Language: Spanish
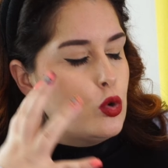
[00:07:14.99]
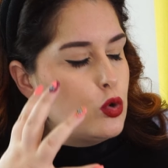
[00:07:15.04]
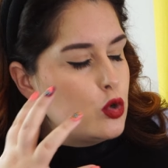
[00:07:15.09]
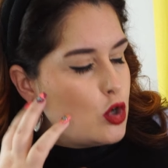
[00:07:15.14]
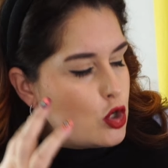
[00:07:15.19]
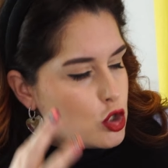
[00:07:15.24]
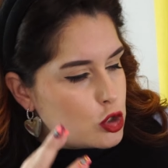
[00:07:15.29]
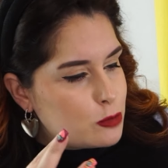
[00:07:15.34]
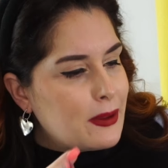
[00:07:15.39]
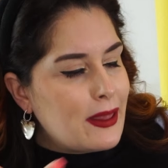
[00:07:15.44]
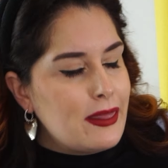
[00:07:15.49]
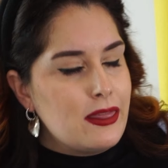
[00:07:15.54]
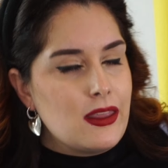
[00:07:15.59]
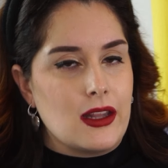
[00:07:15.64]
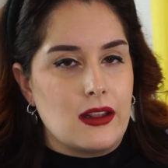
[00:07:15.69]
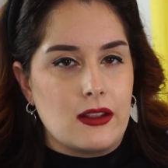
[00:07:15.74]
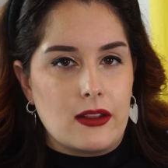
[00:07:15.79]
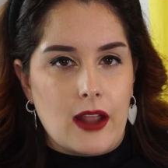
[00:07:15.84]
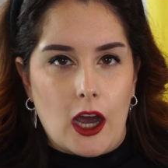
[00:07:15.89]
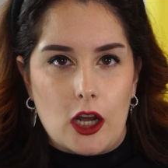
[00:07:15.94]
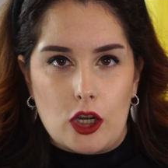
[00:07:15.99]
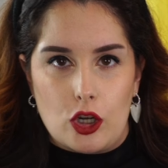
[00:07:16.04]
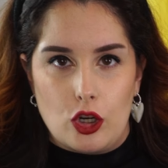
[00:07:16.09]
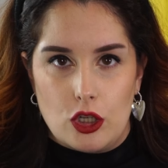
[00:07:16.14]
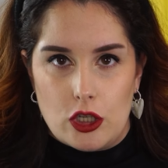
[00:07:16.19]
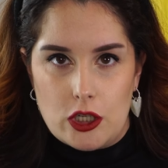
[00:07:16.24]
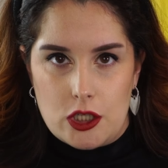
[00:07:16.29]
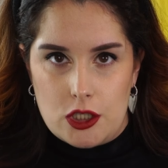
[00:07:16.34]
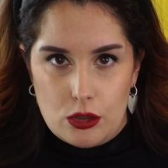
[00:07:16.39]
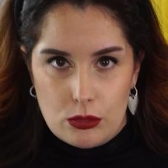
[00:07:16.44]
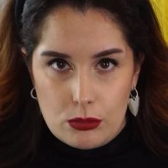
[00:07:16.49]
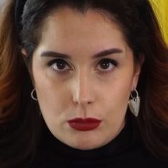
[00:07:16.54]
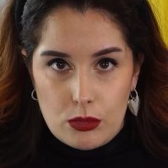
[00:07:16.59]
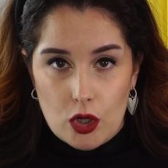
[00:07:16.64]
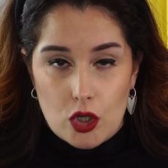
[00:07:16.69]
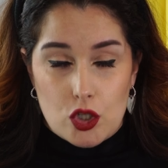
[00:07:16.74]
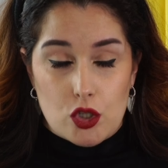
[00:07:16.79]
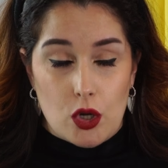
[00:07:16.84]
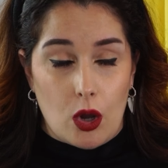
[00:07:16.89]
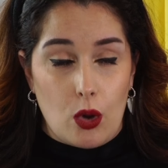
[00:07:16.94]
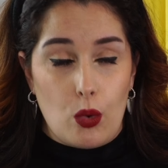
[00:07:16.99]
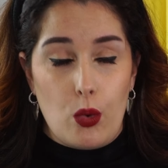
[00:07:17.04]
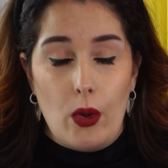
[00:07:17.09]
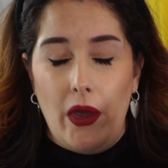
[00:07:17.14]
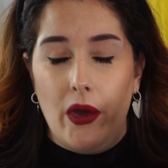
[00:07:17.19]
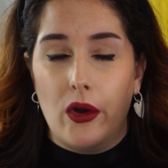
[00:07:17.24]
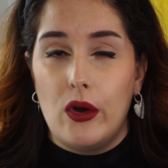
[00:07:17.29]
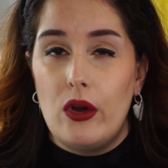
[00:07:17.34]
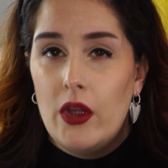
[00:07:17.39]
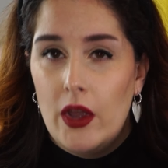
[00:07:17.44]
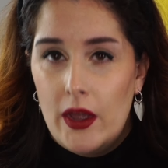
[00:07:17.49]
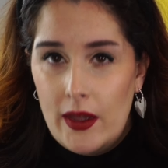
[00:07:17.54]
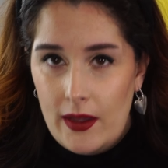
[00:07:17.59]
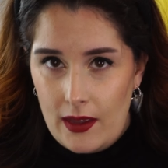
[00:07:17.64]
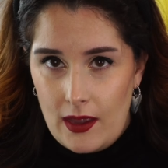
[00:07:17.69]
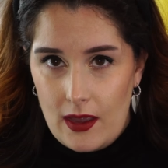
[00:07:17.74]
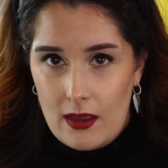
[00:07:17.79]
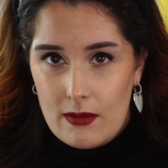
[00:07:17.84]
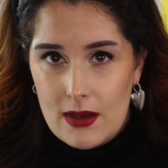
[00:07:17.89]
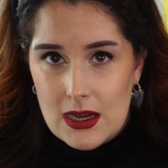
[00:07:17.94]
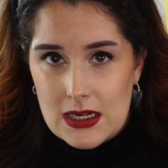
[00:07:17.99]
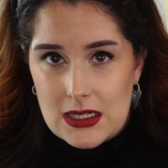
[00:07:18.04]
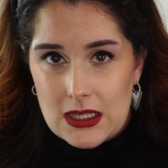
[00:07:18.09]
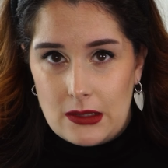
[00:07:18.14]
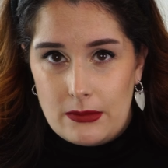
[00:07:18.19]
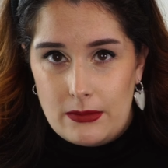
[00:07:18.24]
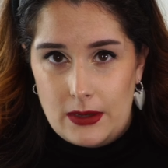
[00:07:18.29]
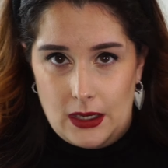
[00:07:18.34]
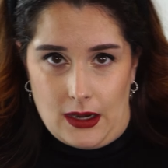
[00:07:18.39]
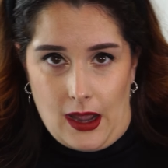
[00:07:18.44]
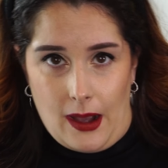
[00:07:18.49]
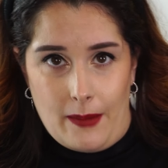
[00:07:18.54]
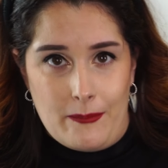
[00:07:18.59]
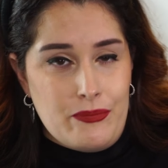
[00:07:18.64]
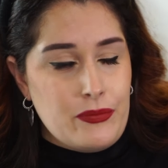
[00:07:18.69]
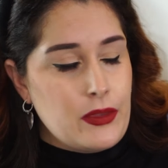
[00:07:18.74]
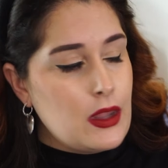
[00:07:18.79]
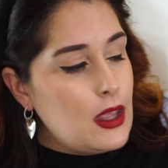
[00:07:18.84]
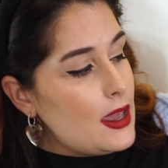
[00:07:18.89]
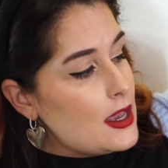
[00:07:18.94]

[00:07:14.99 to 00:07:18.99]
unos pendientacos y un bolso a juego y vas divina.